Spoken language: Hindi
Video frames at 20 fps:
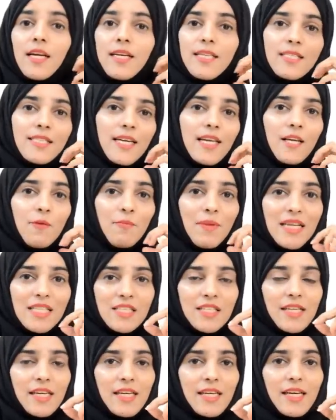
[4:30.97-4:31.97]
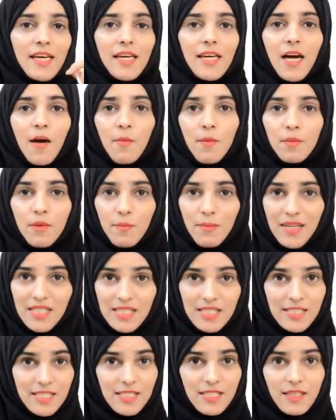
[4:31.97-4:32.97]
इसके लिए बेस्ट यही है कि आप अपने पास
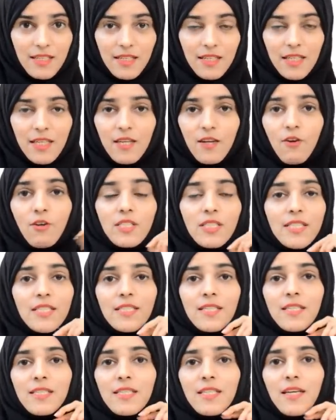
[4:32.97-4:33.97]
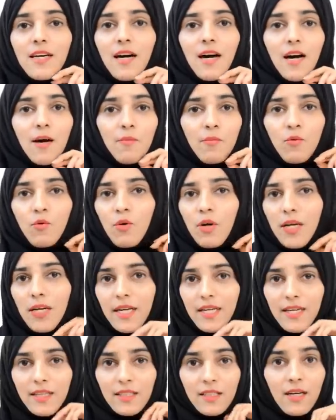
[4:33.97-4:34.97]
सीज़र रखें और सीज़र से आपको अगर
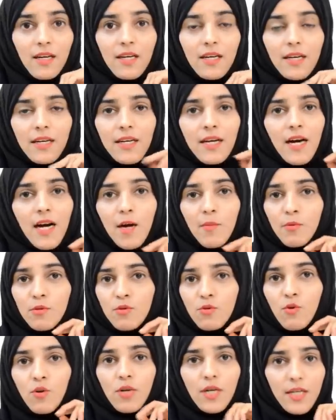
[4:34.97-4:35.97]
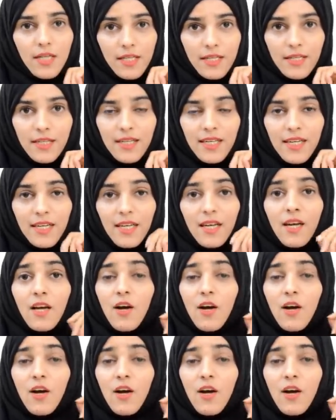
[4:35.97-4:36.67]
हेयर तंग कर रहे हैं आप उसको कट कर लें